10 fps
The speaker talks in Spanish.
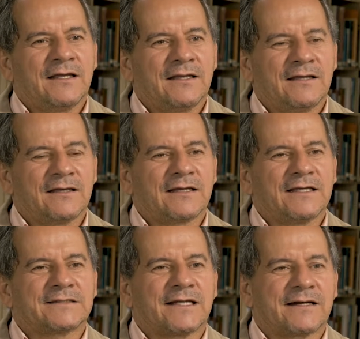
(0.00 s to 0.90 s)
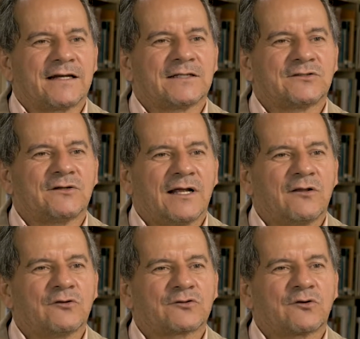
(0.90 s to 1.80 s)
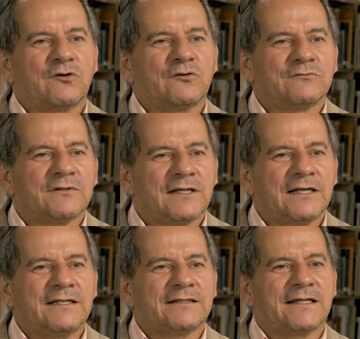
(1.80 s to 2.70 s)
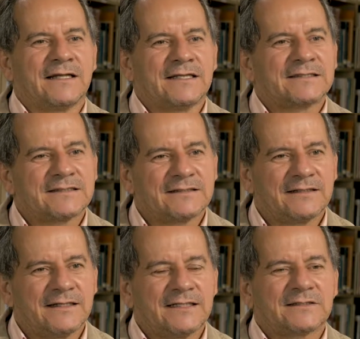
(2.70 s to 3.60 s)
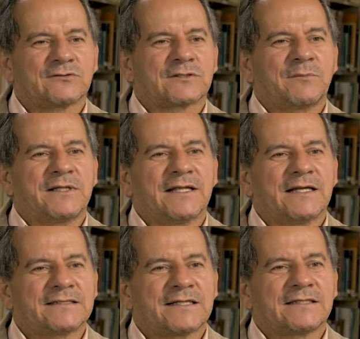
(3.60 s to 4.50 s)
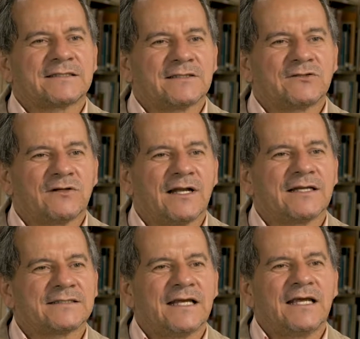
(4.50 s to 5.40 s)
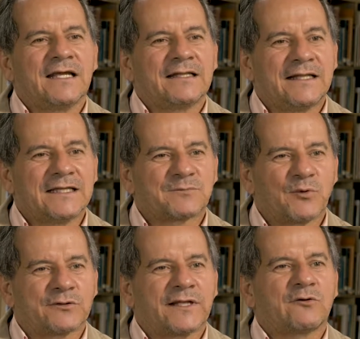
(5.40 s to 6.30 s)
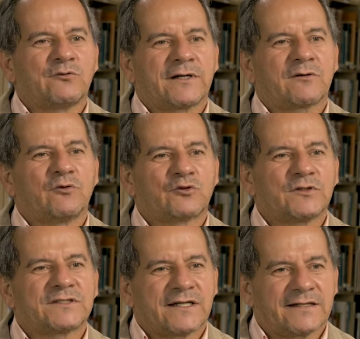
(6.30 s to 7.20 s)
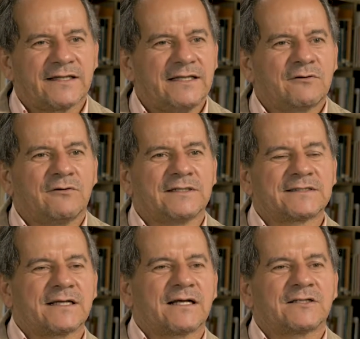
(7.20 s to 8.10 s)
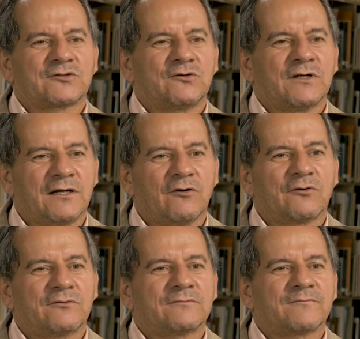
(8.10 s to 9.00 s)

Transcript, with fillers: eh, que están relacionados con el interés de estos capitales transnacionales de explotar un recurso estratégico, en este caso el oro,